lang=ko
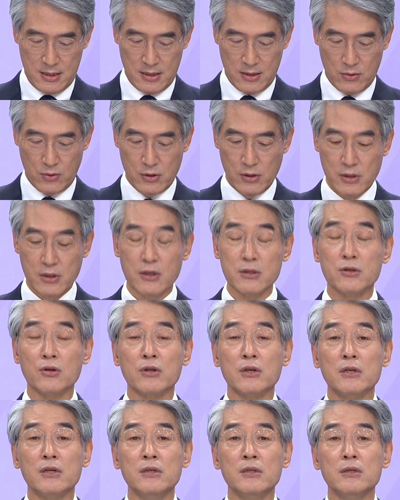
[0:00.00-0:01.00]
오늘
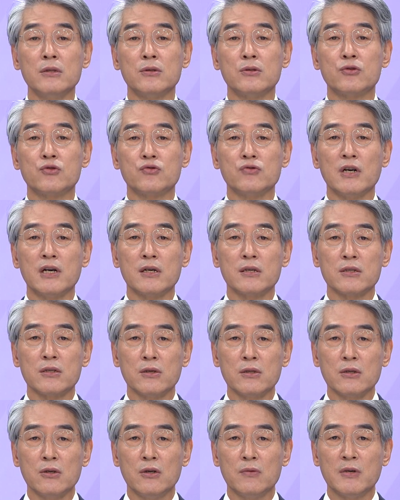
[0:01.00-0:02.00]
연설회는
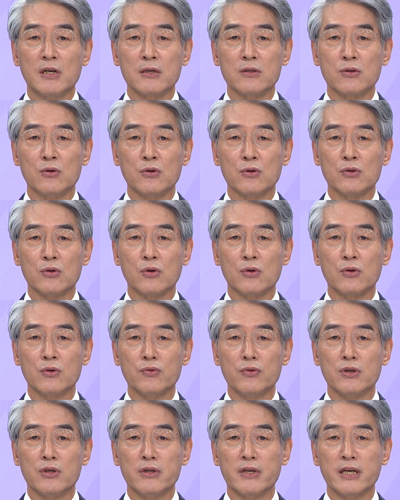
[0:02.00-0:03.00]

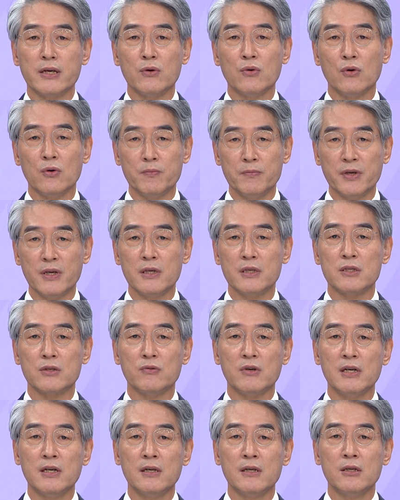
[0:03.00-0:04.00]
중앙선거방송토론위원회
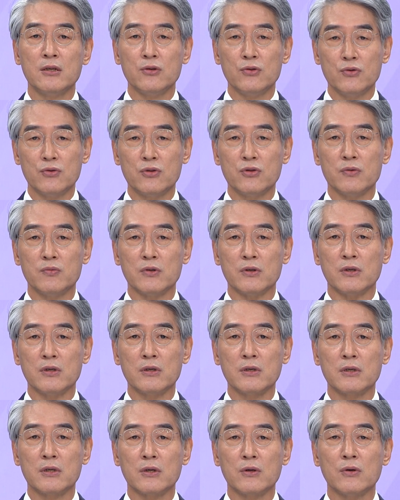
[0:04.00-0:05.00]
홈페이지와 유튜브
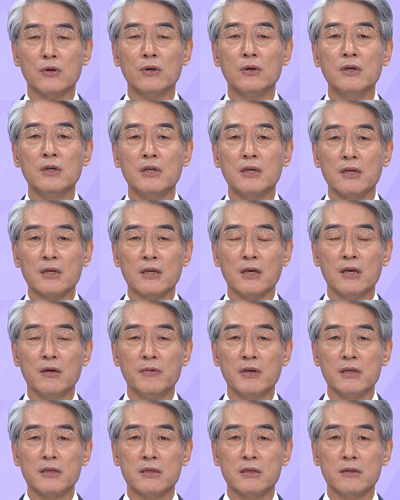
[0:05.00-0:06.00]
그리고
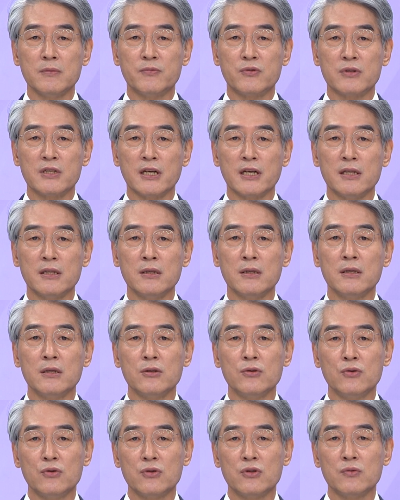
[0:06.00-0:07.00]
KBS 부산
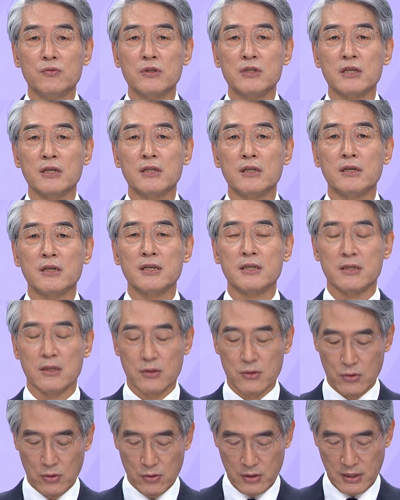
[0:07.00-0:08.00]
유튜브
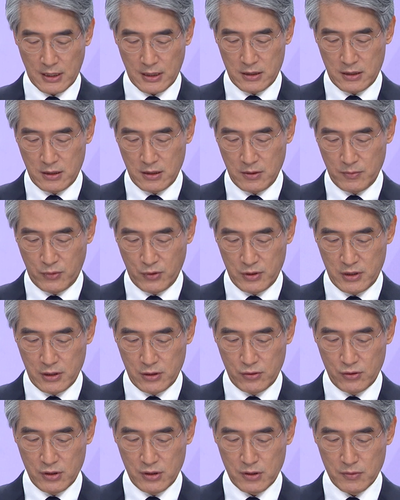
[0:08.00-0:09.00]
채널에서도 다시
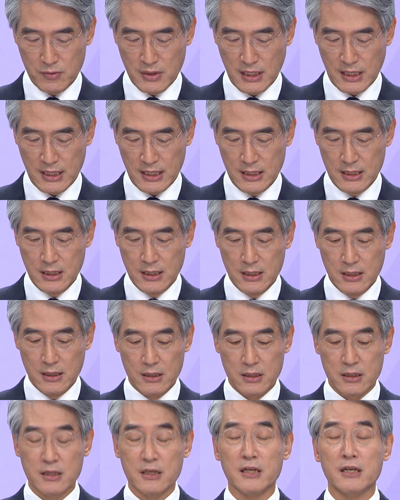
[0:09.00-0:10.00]
보실 수 있습니다.
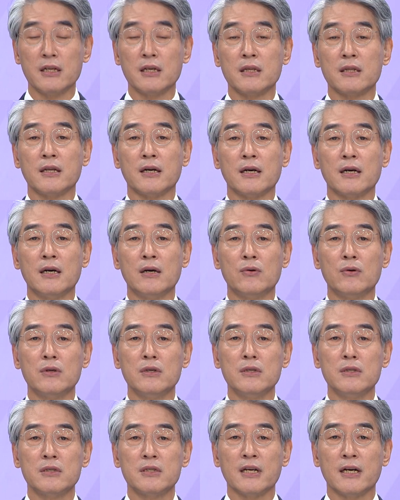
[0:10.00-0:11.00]
이 시간이
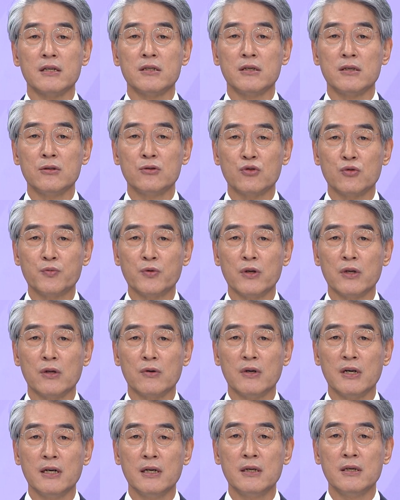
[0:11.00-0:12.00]
다가오는 사전
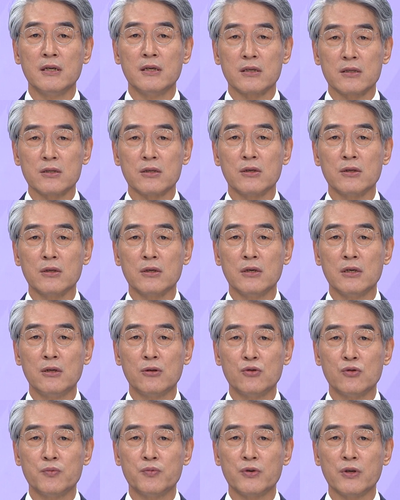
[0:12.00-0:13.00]
투표일과
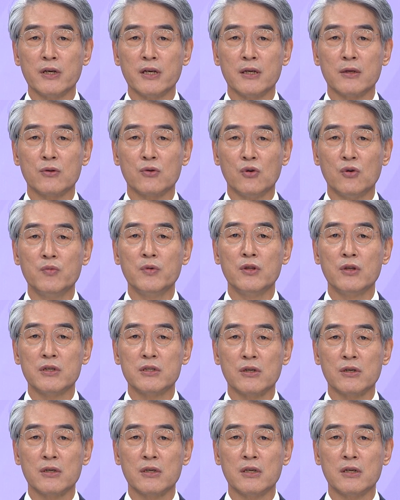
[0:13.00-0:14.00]
선거일 투표에 도움이
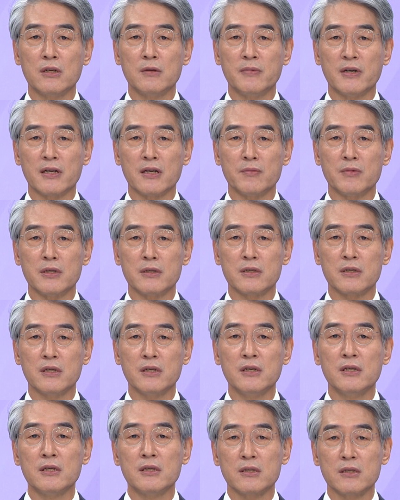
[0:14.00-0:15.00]
되셨기를
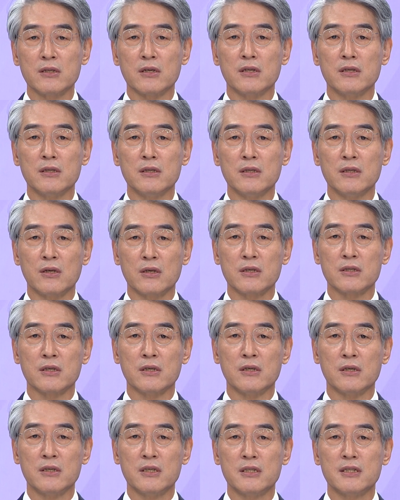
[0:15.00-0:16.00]
바라면서 저는
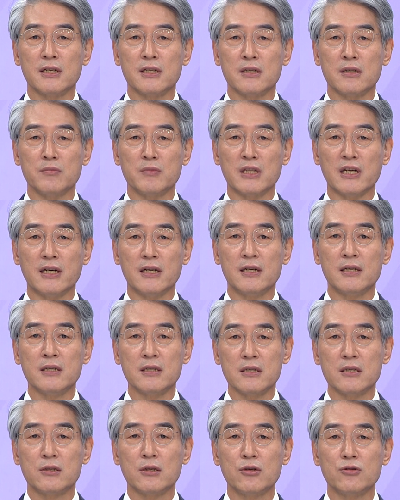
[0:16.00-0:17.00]
여기서 인사드립니다.
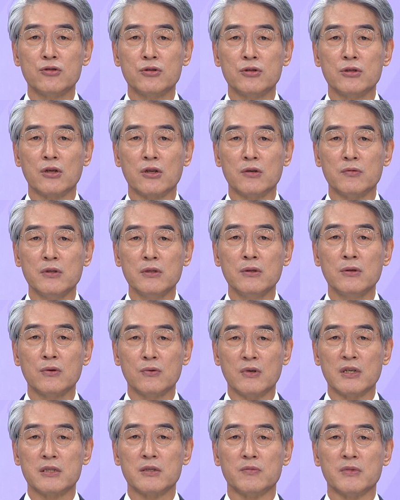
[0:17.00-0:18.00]
시청해주신 여러분
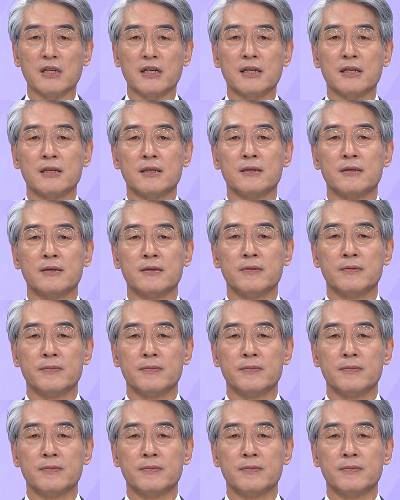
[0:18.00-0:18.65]
고맙습니다.